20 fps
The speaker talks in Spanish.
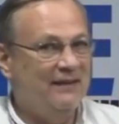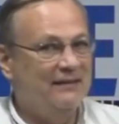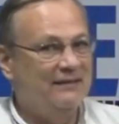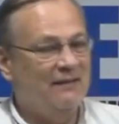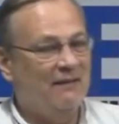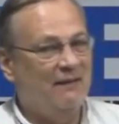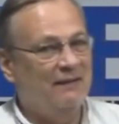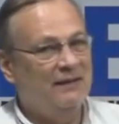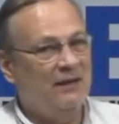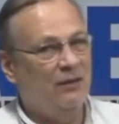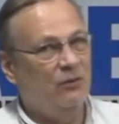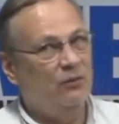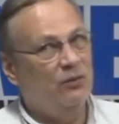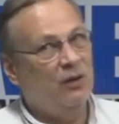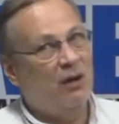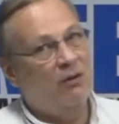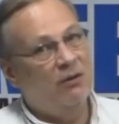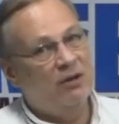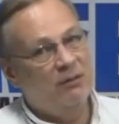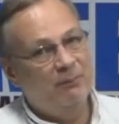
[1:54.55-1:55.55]
la entrevista
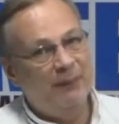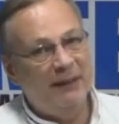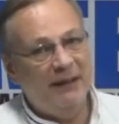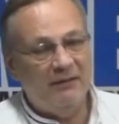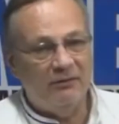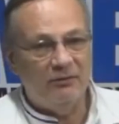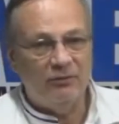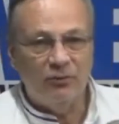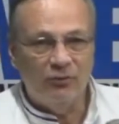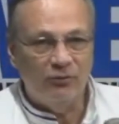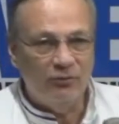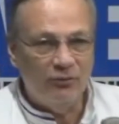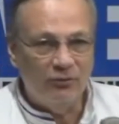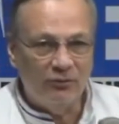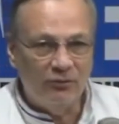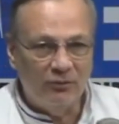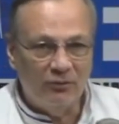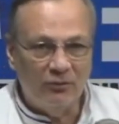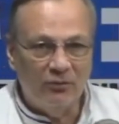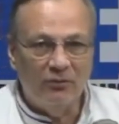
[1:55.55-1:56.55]
dura hora y pico. No,
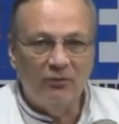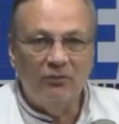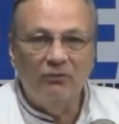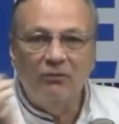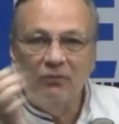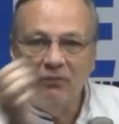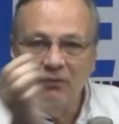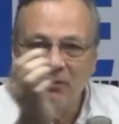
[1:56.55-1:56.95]
no, no, no.